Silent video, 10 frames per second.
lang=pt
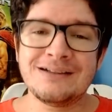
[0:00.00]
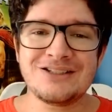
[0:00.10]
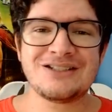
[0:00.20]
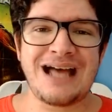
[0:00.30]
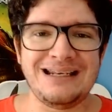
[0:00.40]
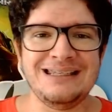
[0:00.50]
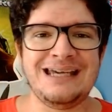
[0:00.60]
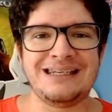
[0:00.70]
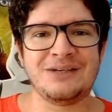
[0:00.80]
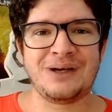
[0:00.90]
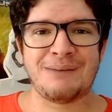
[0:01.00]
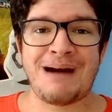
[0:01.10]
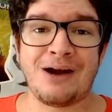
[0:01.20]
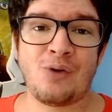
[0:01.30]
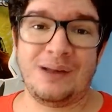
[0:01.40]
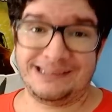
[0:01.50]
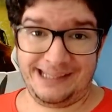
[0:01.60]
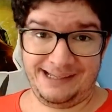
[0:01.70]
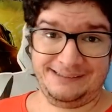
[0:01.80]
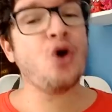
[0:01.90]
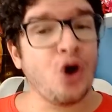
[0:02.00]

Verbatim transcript: que está ali querendo acabar com a Terra.